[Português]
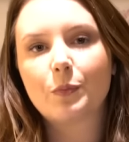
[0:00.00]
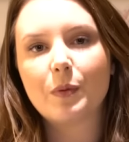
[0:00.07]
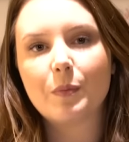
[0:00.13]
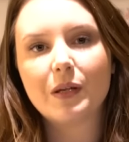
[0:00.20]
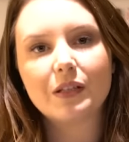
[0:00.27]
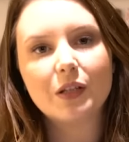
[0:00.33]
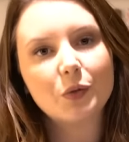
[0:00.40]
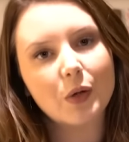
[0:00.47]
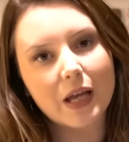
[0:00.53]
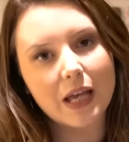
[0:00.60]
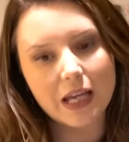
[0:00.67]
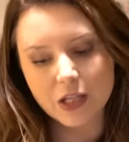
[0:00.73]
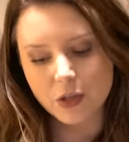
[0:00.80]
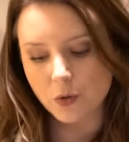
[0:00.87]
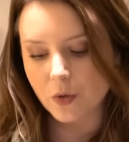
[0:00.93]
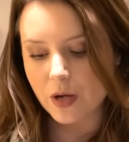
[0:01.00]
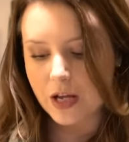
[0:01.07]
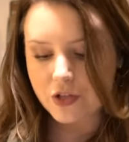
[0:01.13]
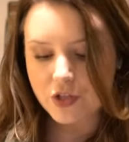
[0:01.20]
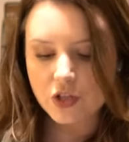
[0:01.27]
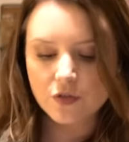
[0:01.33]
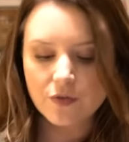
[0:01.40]
Pimenta do reino
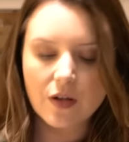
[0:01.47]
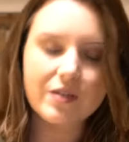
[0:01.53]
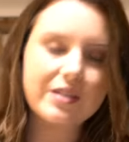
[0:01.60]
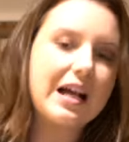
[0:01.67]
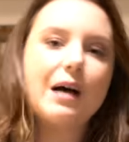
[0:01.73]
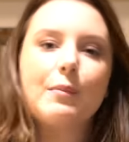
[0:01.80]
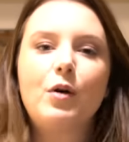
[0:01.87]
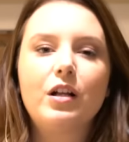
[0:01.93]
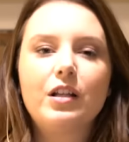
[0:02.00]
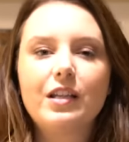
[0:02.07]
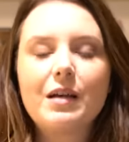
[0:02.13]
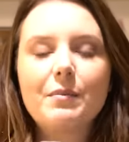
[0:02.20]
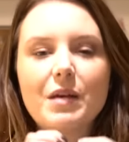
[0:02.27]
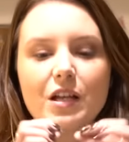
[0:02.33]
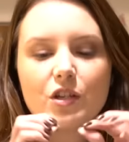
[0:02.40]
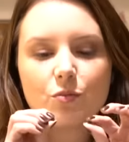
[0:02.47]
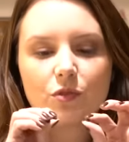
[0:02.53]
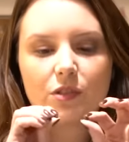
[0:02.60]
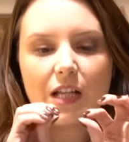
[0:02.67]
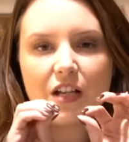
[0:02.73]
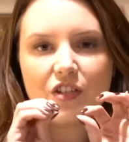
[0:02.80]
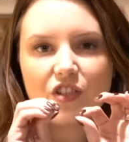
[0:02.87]
a gente vai usar a bolinha mesmo,
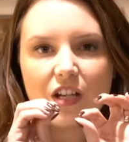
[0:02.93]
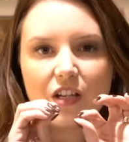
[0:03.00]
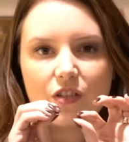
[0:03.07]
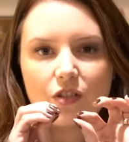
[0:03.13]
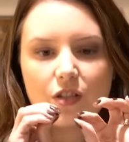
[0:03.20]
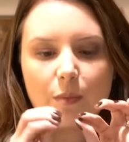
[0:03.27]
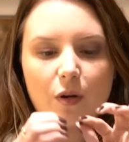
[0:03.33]
tá, gente?